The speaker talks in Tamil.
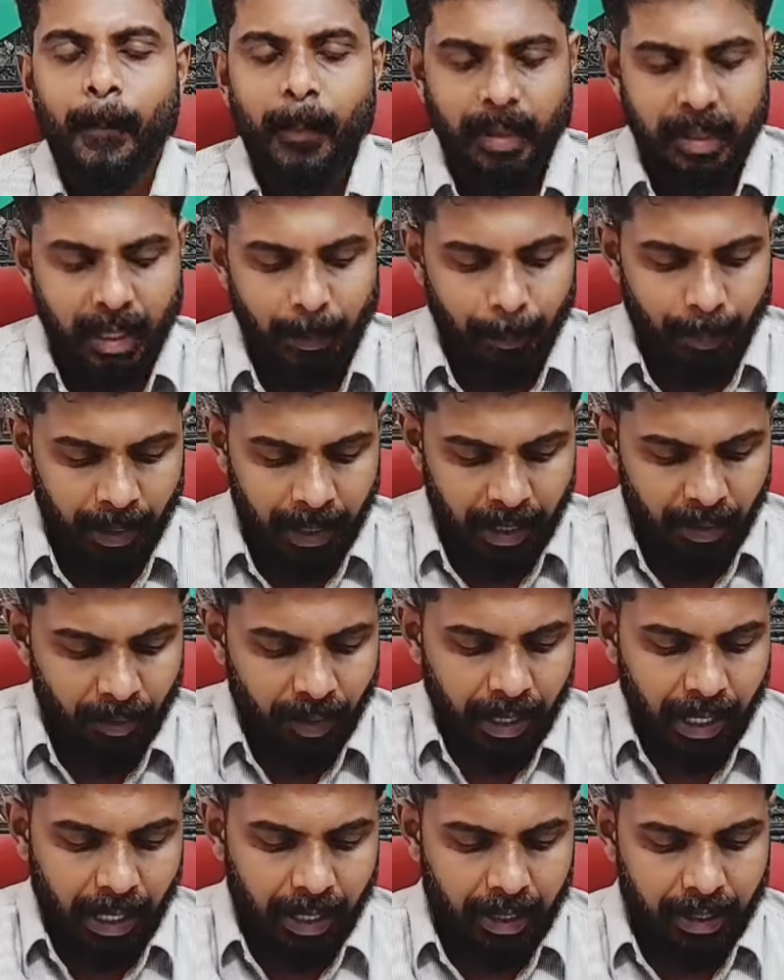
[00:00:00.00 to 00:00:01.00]
இதை
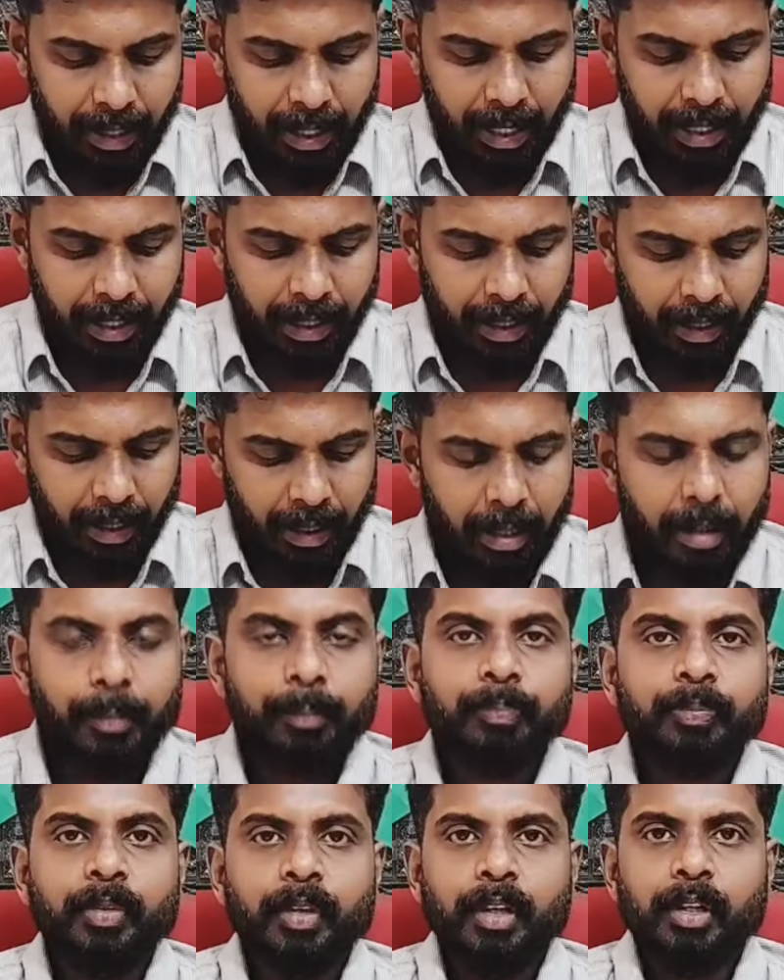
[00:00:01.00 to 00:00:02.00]
பண்ணவங்க யாருன்னு கேட்டிங்கன்னா
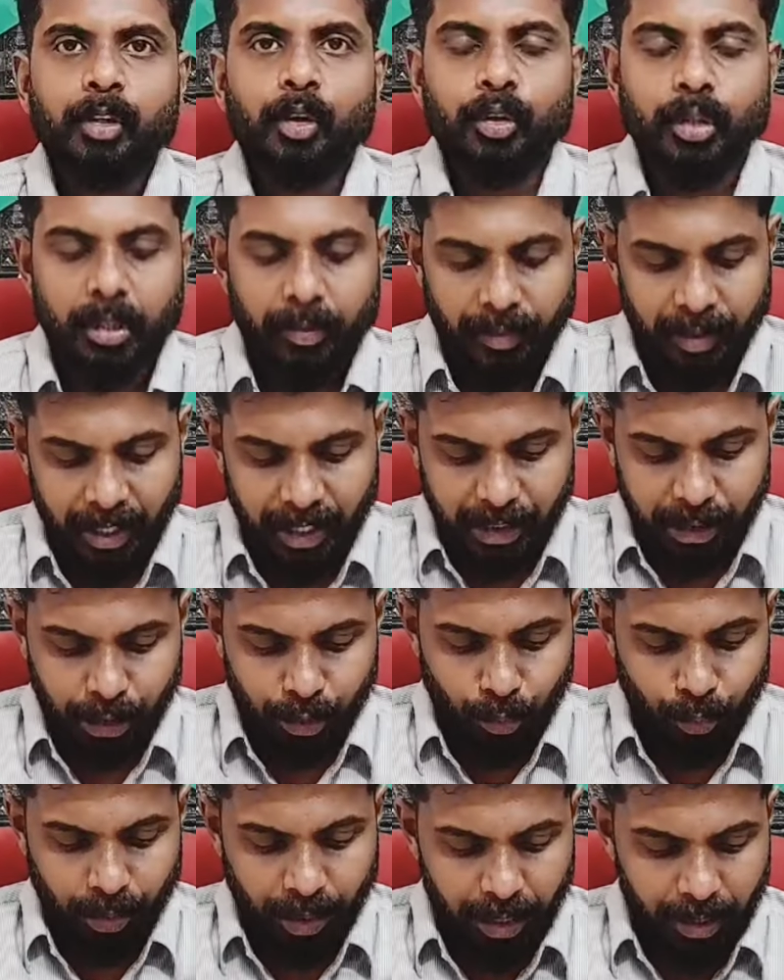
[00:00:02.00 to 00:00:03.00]
டாக்டர் வினித்
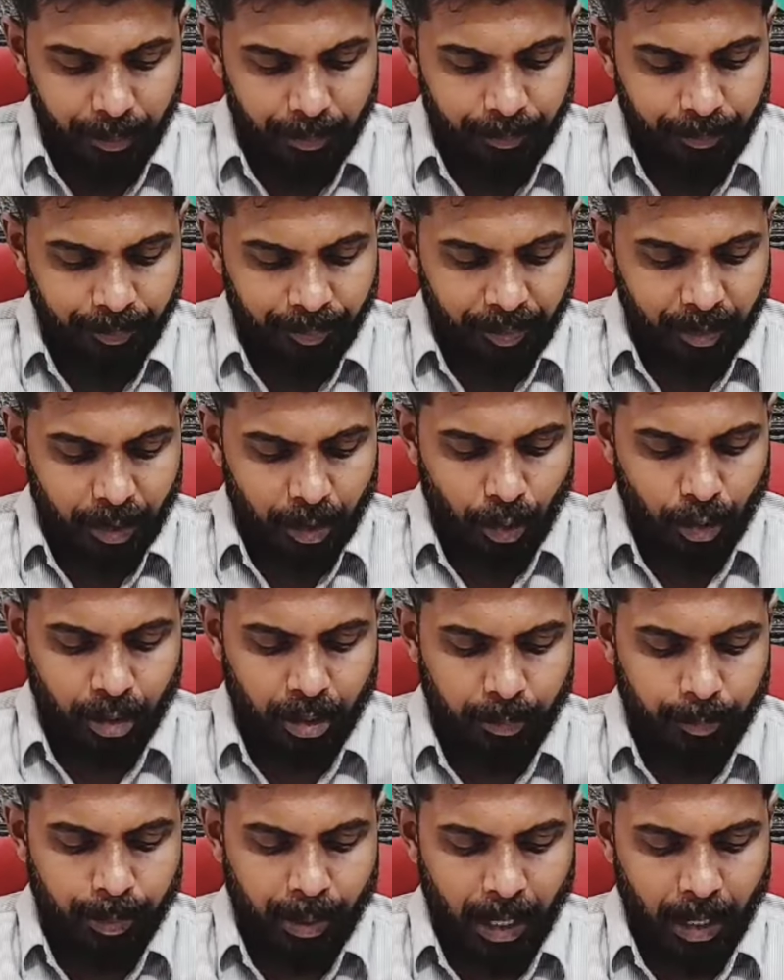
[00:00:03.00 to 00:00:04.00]
சூரி
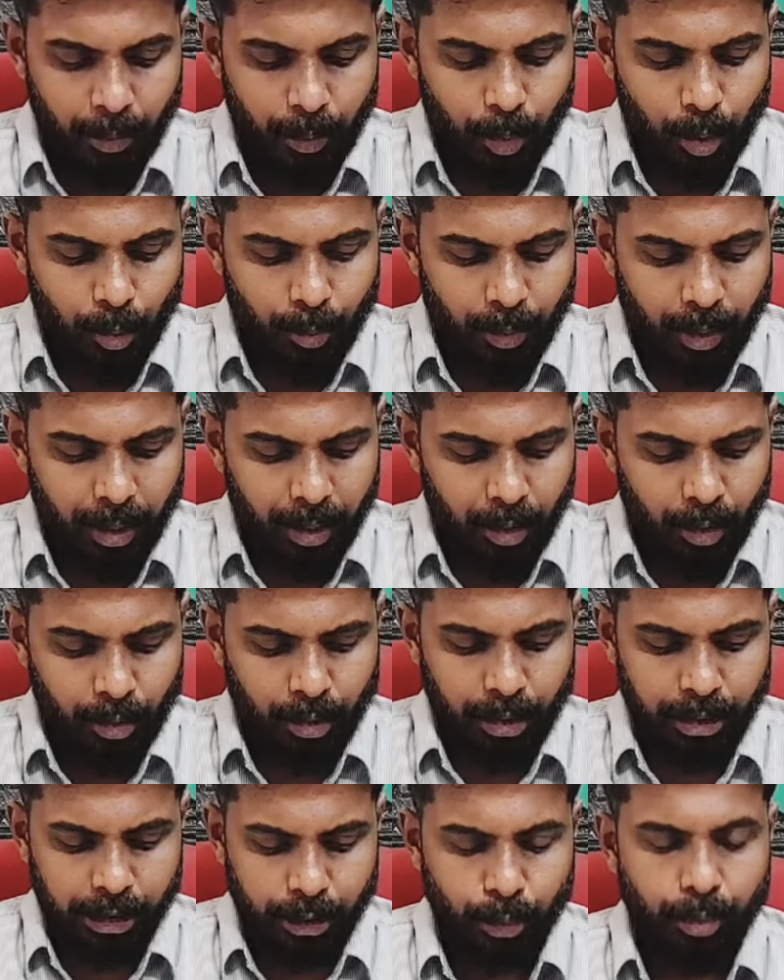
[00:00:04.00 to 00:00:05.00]
டாக்டர் பிரணவ்குமார்
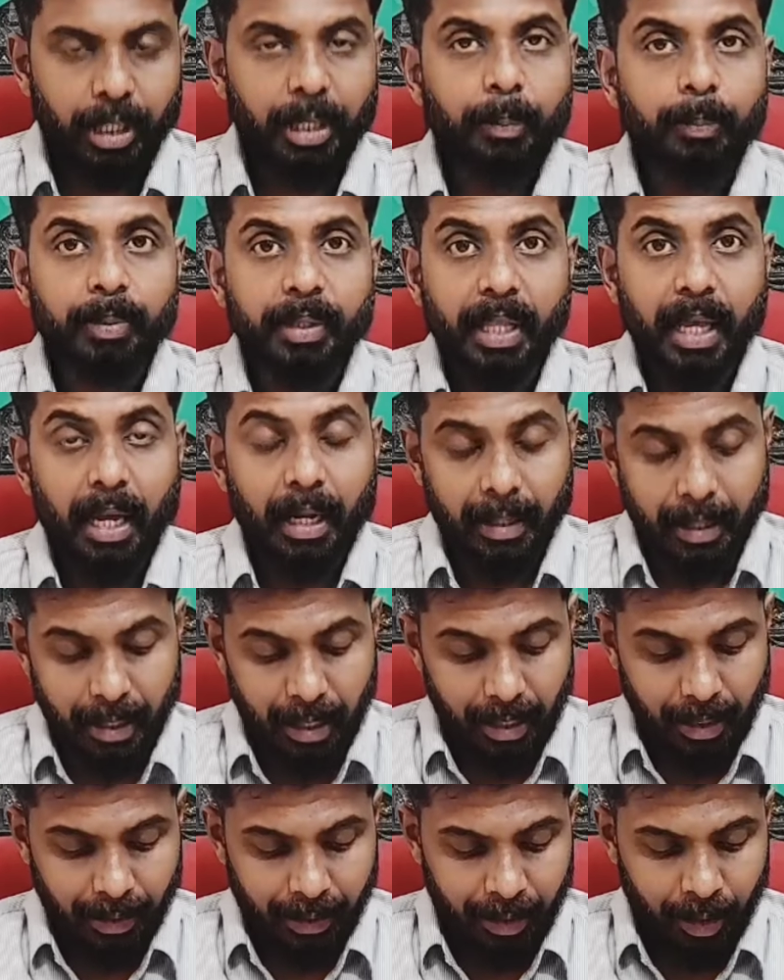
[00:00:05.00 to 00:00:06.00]
டாக்டர் சுதீப்
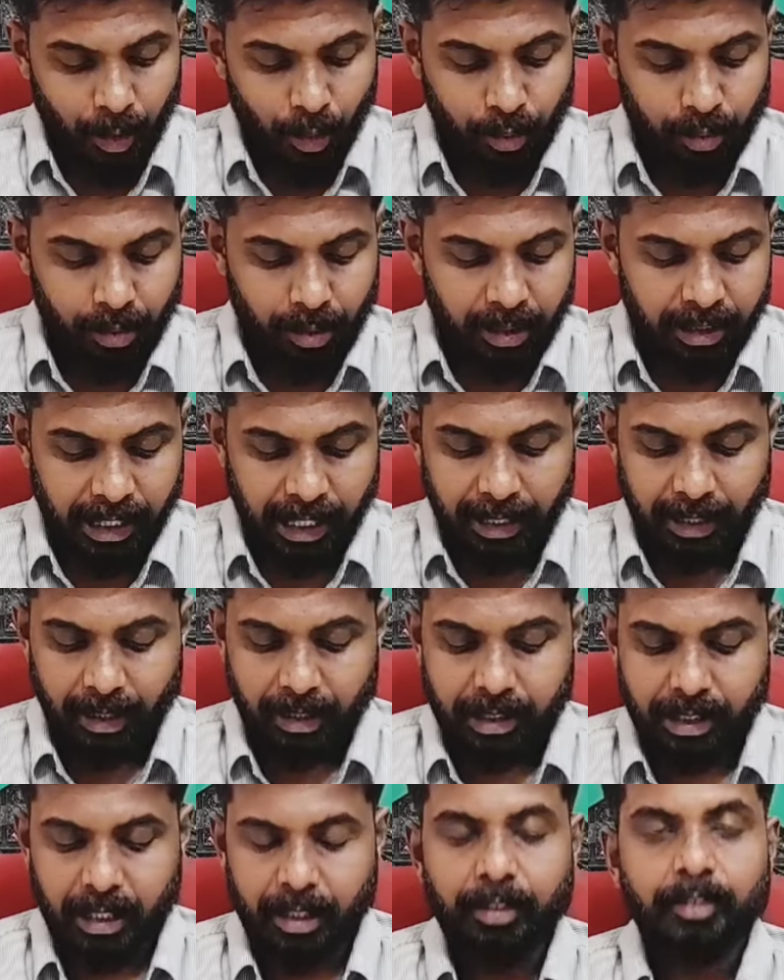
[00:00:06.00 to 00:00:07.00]
தியாகி அண்ட் டாக்டர்
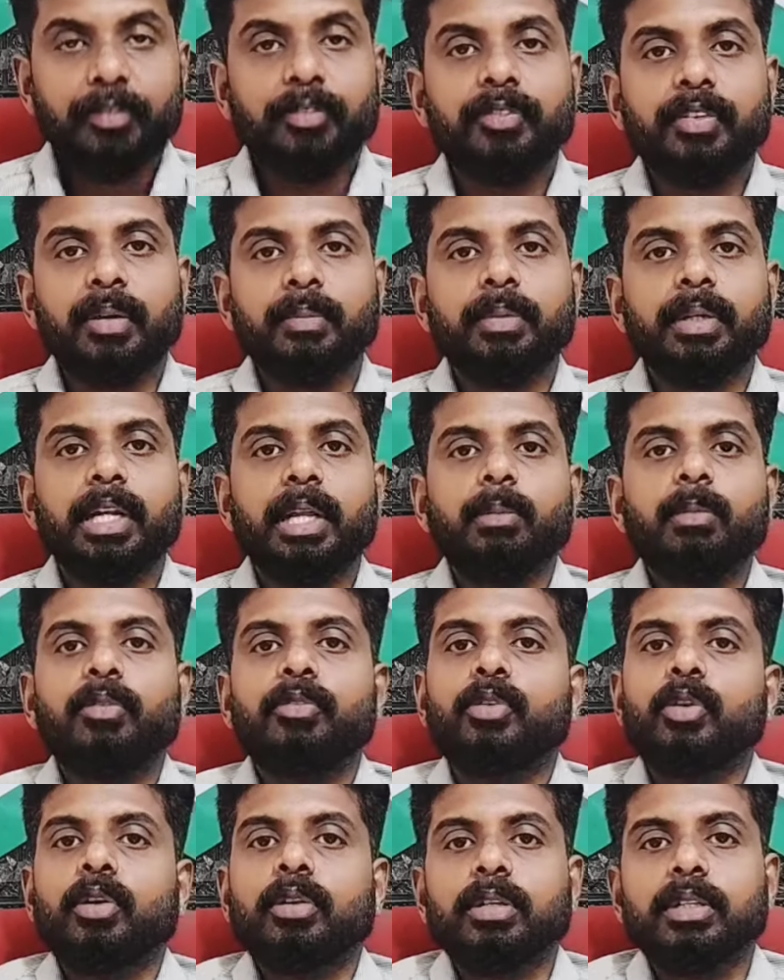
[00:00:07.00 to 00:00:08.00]
சாட்டர்ஜி ஃப்ரம் த டீம்
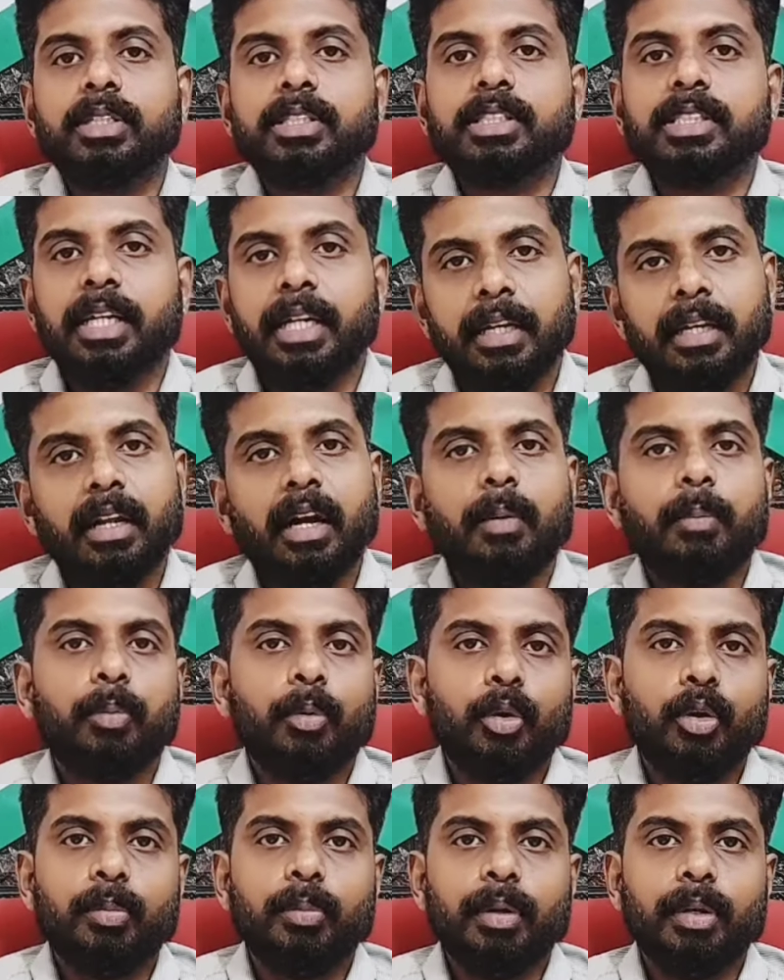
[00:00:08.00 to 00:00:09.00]
ஆஃப் டாக்டர்ஸ் இன்
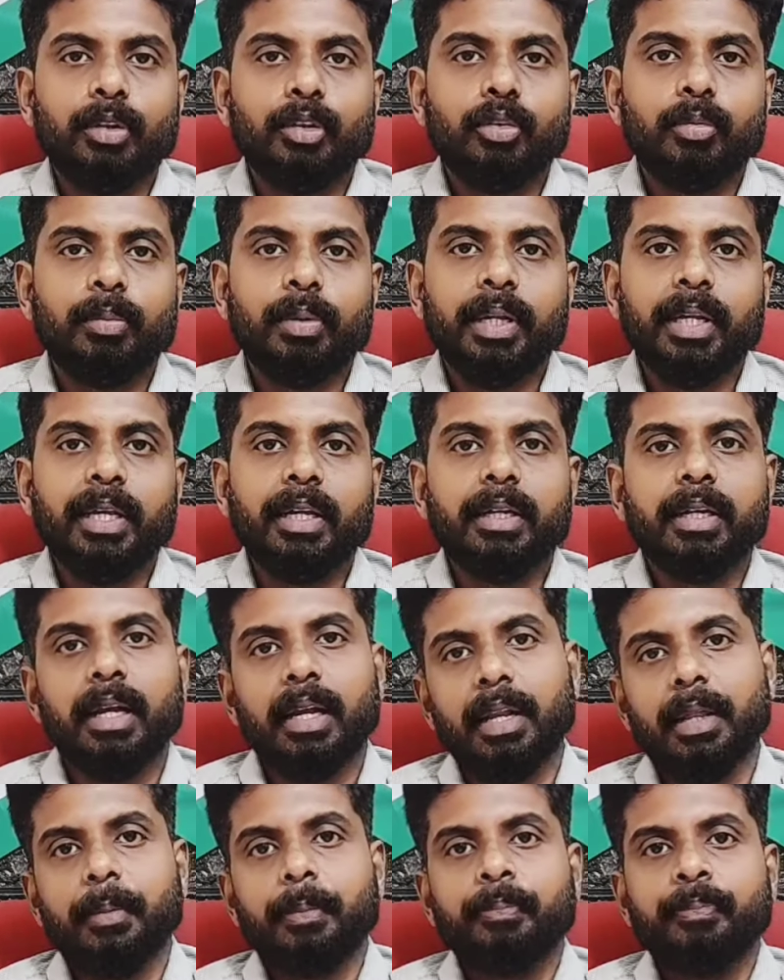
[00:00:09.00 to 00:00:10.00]
அப்போலோ மருத்துவமனை
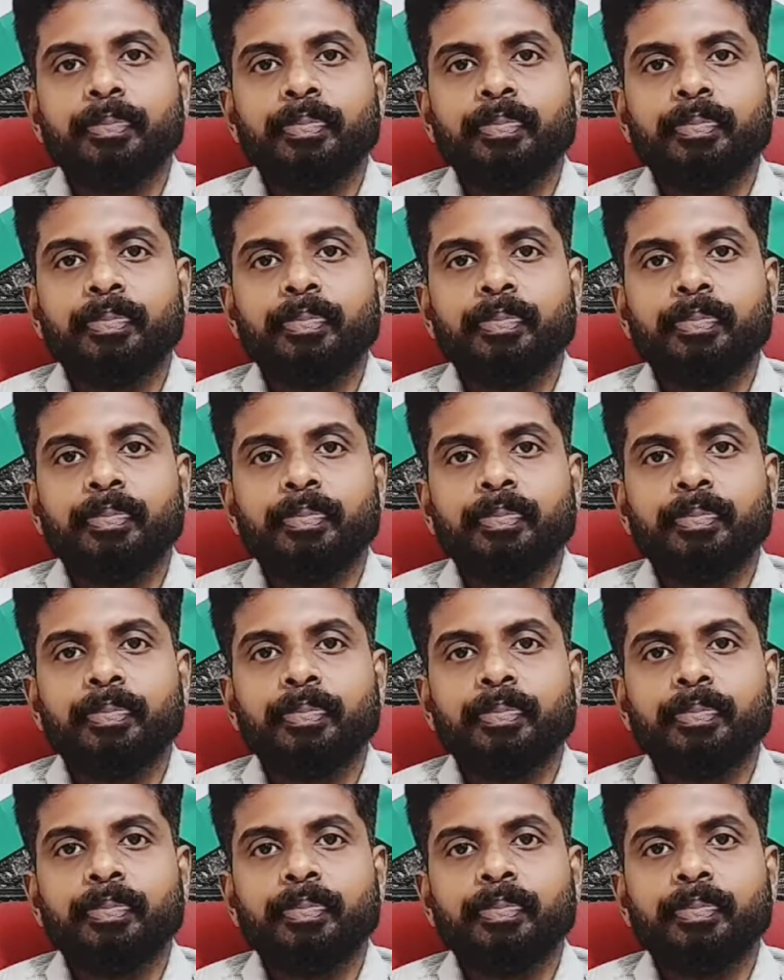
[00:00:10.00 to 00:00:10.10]
டெல்லி